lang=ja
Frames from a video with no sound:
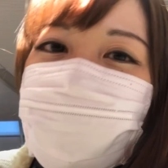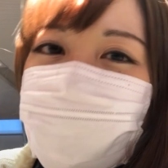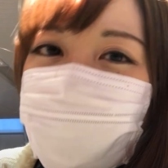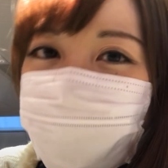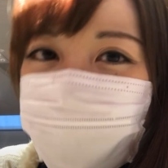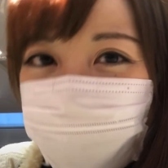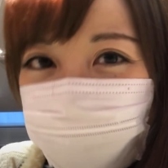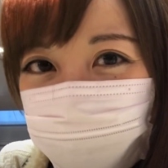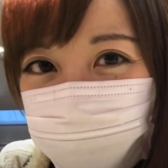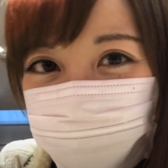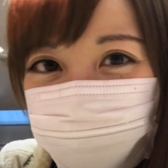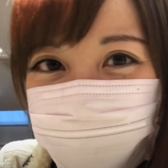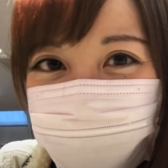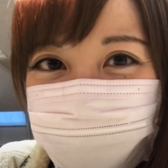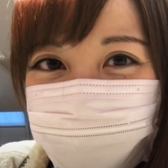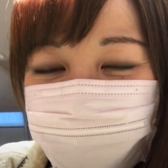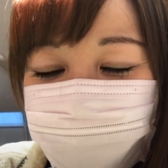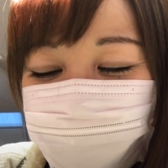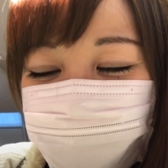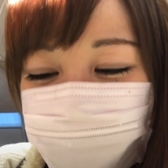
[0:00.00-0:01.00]
ンジに来ております
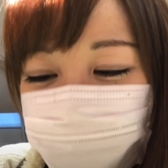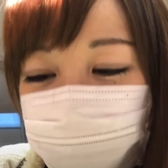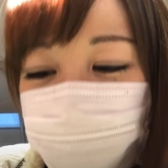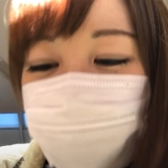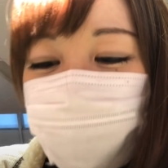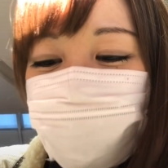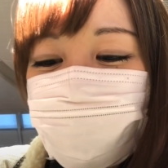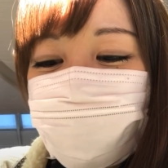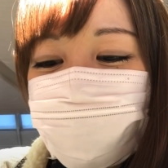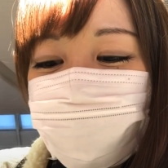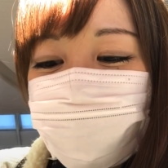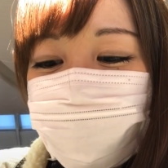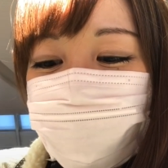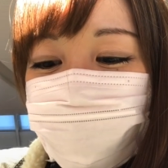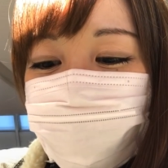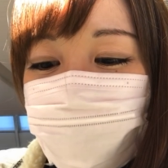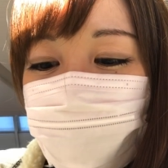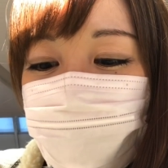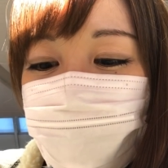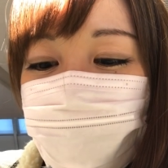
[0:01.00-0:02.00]
で
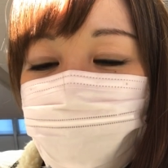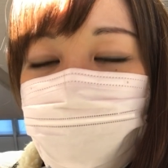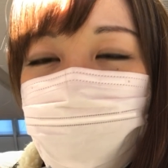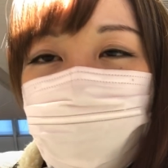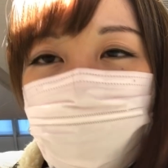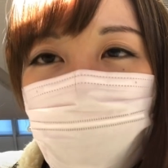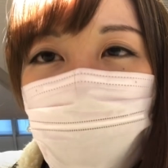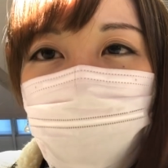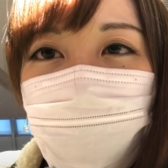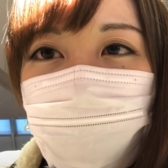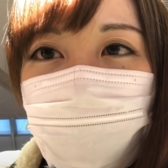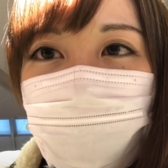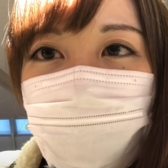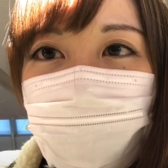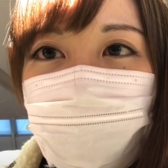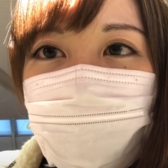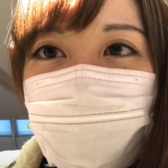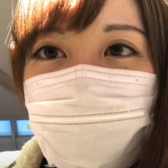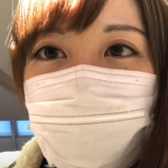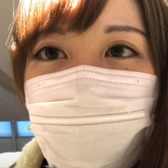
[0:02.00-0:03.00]
今、
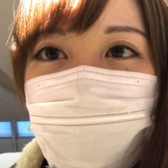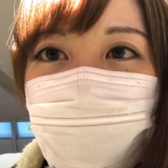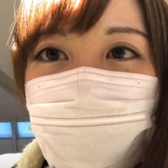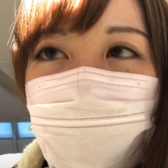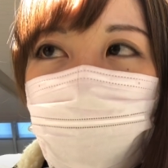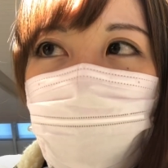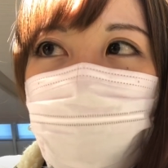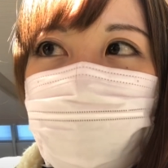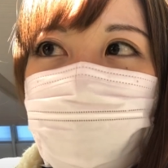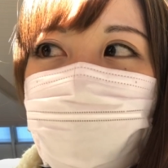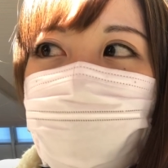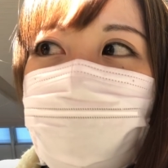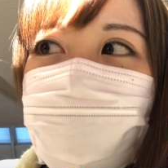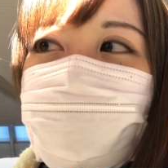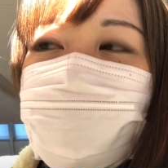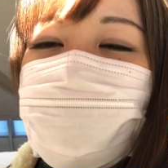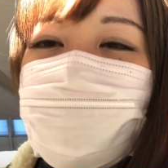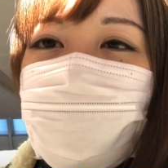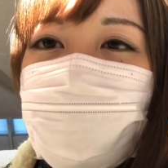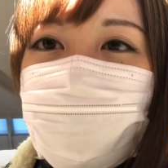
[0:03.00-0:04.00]
え
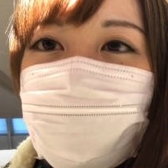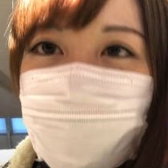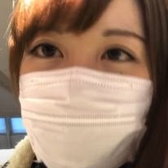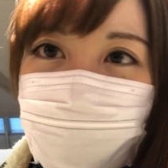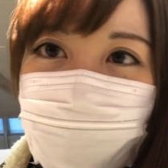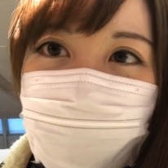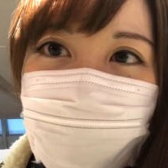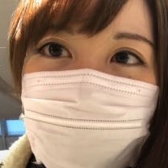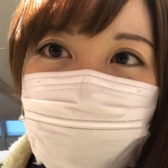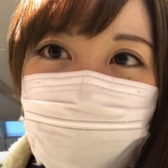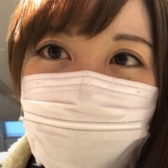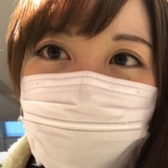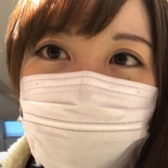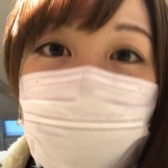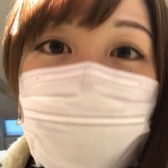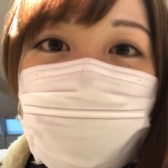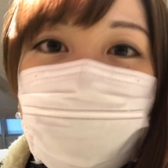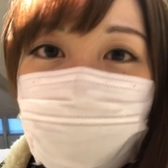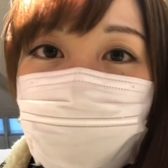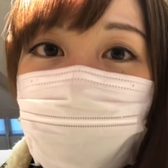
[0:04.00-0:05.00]
ホープフーステークスの
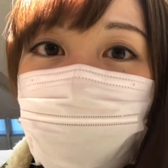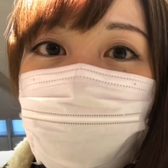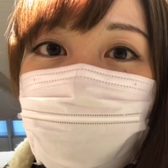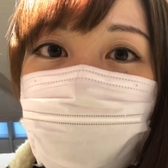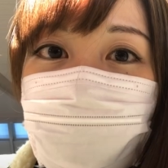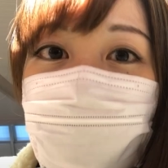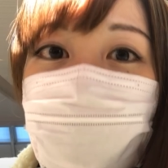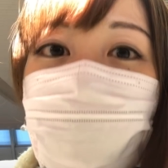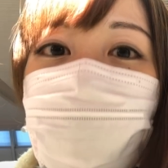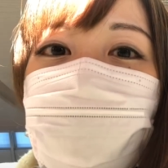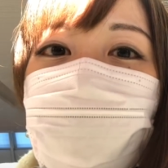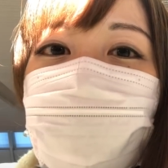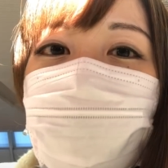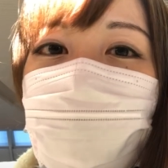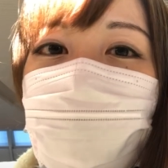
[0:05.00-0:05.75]
レースが終了した